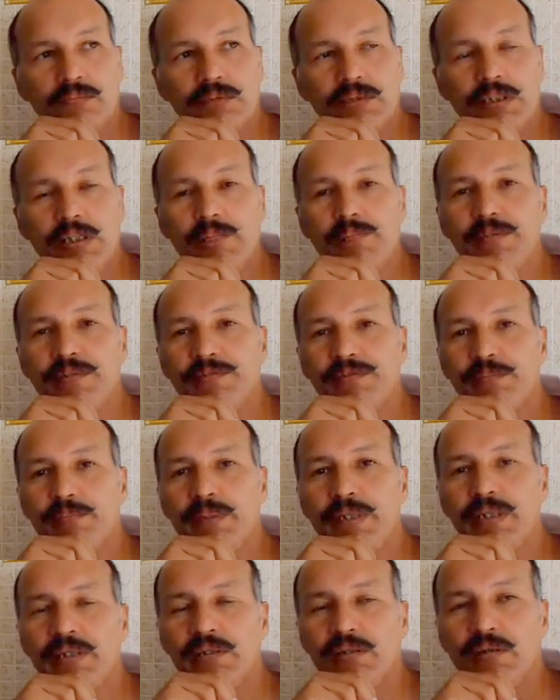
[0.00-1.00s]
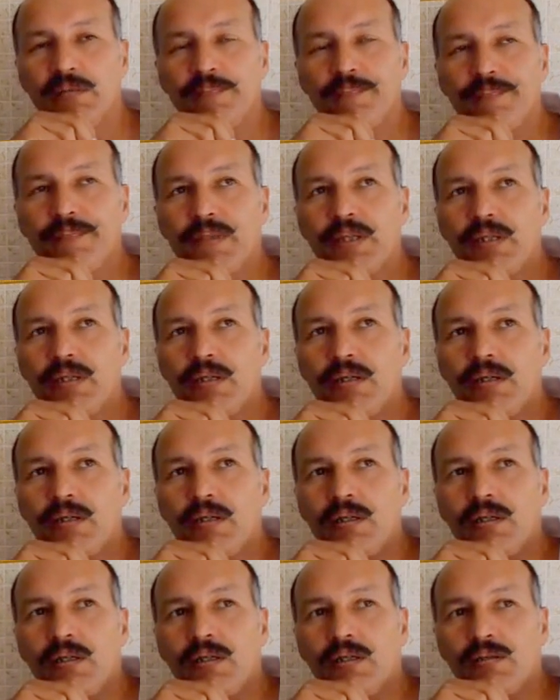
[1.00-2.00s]
терапевт принял.
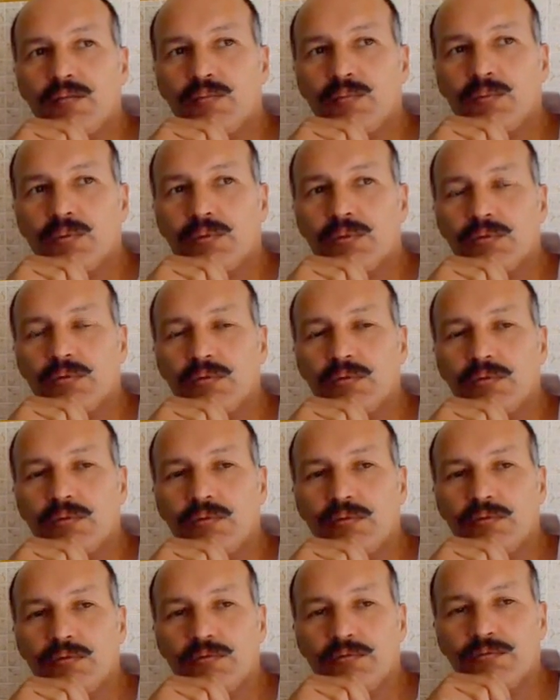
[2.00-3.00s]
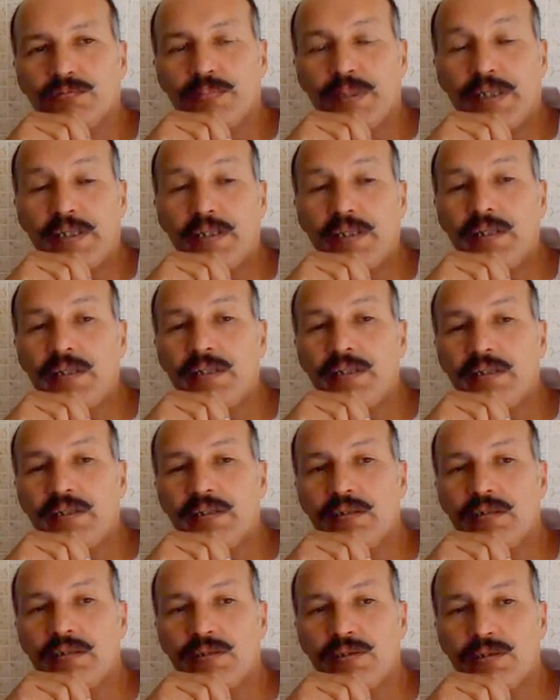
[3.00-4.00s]
Вот. В
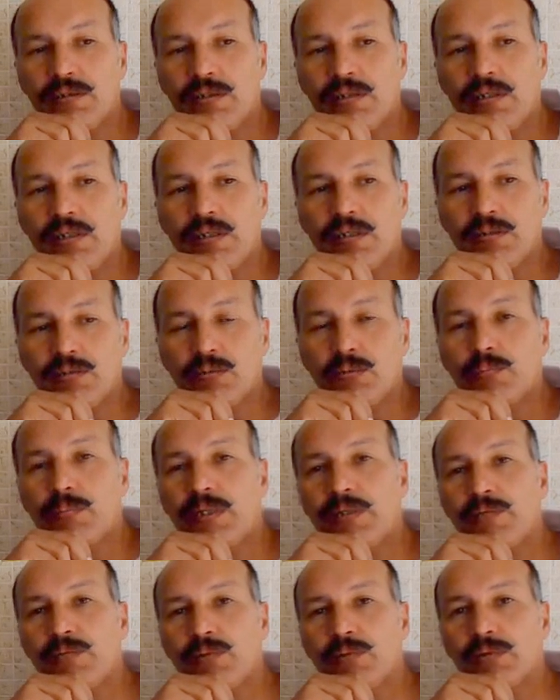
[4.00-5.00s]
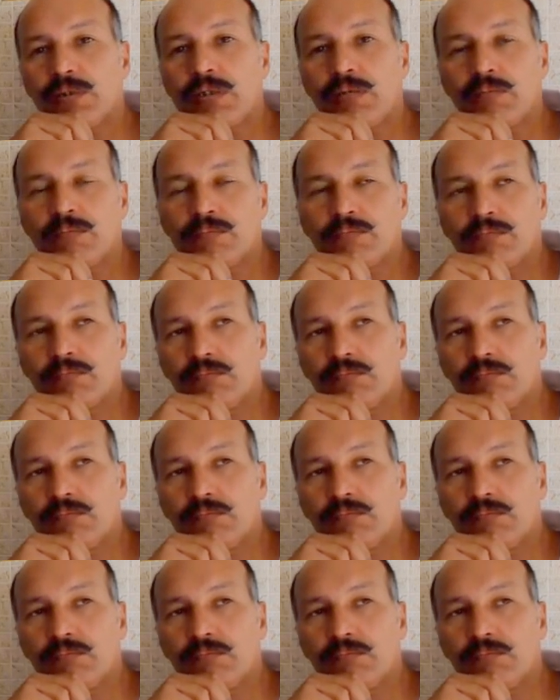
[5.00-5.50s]
поликлинике, значит, я ну, провел там